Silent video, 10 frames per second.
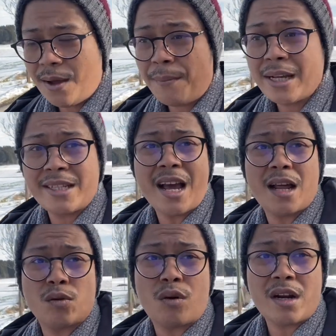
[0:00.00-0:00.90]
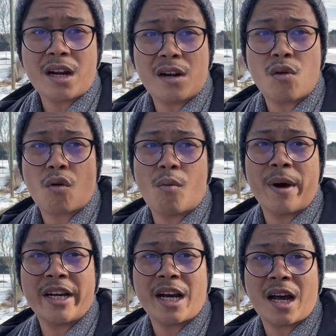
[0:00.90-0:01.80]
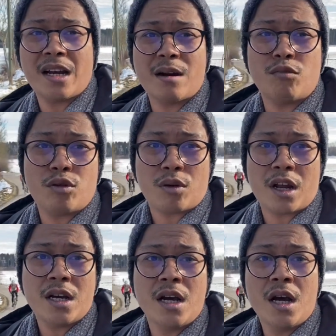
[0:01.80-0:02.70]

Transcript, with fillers: pasti aturan dan dokumen yang kalian butuhkan